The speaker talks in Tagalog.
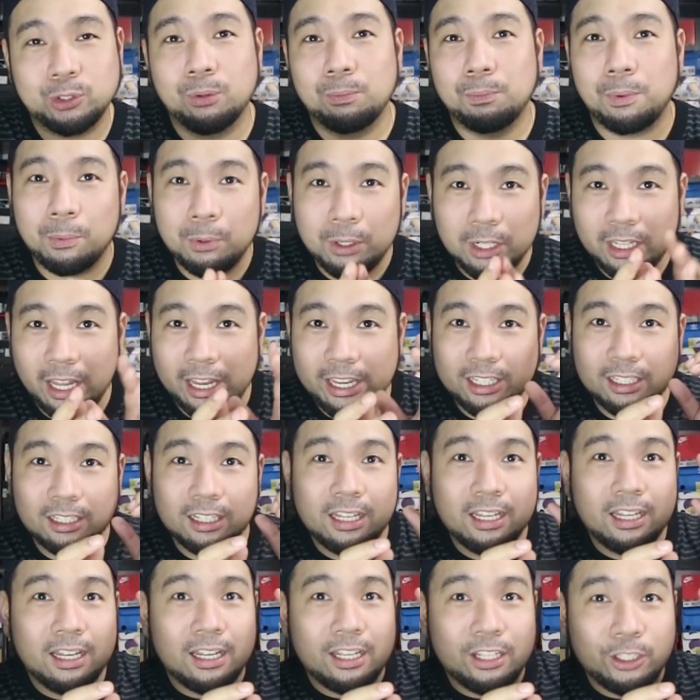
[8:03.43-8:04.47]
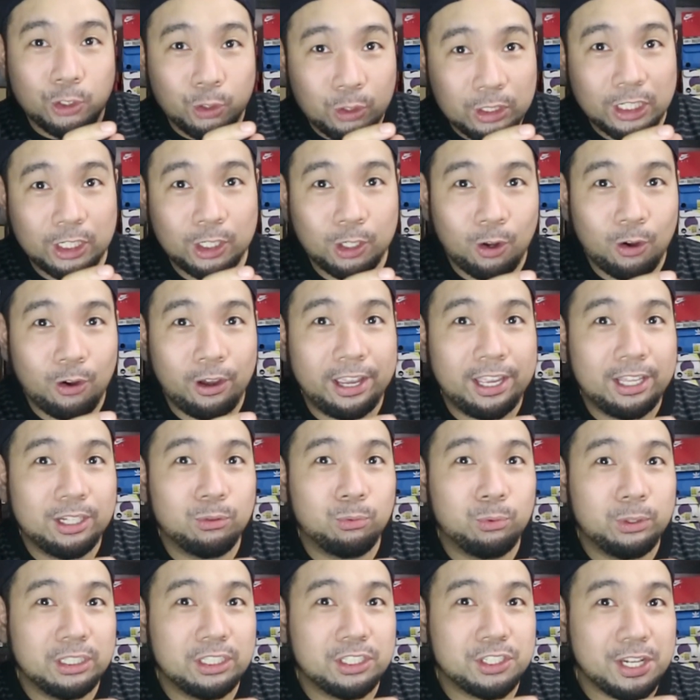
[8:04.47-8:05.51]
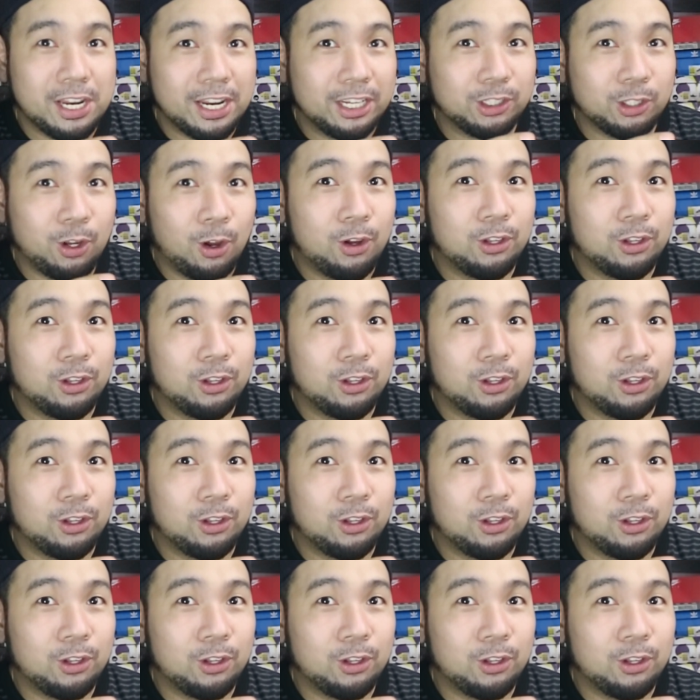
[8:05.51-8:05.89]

So pumunta tayong Uniqlo and we check